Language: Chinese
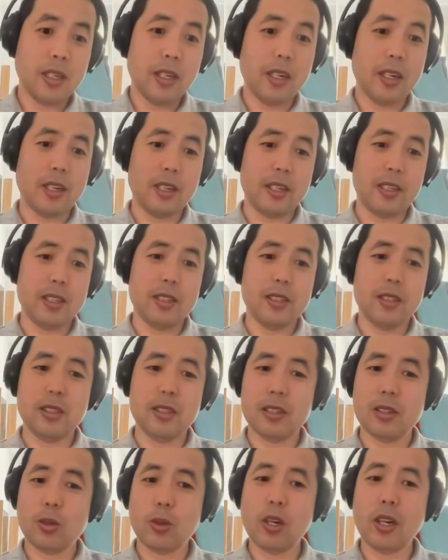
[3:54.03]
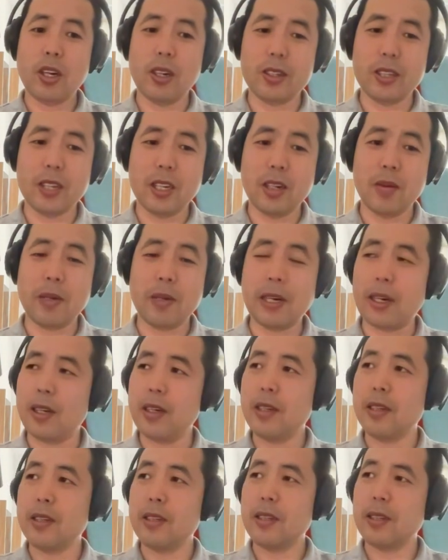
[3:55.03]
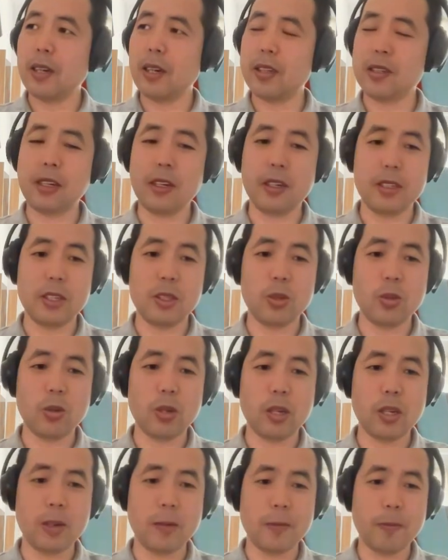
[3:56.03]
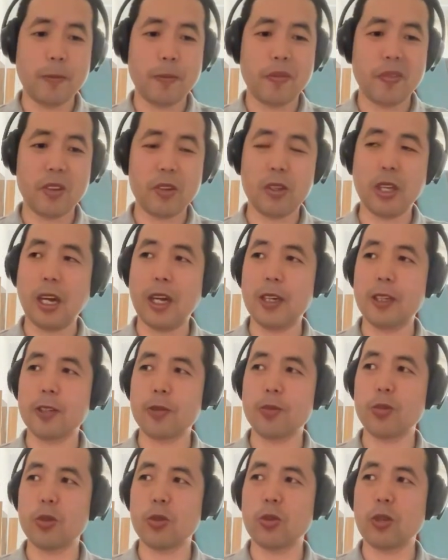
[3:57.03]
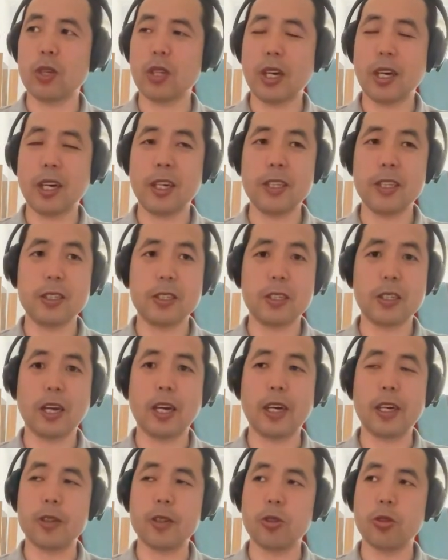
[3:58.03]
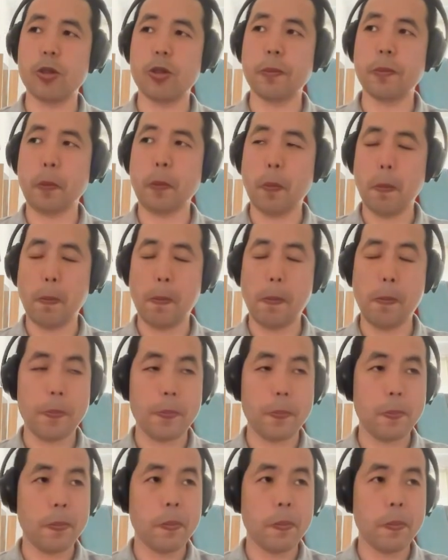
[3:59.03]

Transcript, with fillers: 啊，快两年了吧，还是两年多了，又打了这么多，他还一直打下去，嗯，